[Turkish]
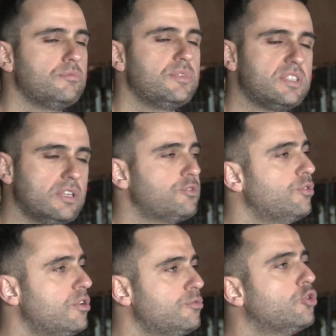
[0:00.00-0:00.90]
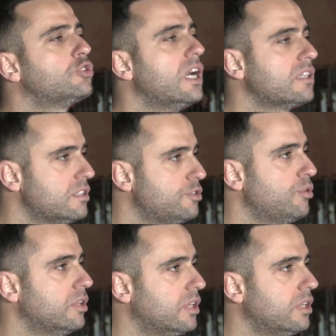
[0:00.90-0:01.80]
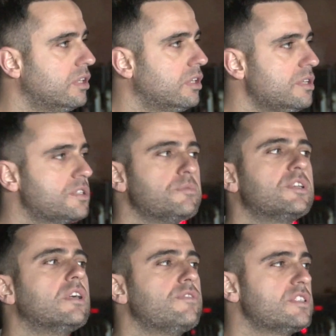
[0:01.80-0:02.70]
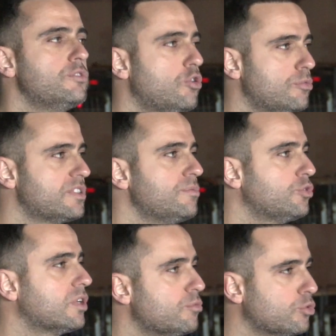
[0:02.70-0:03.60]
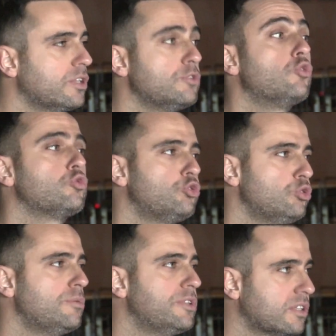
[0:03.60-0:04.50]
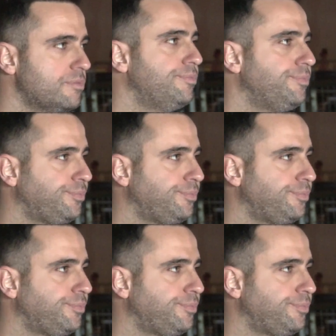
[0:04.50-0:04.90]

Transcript: Biz yine söylüyorum çok sakiniz şu anda. Hiç kimse kafasını yormasın. Bu takım bu bugün çok üstünde bir takım.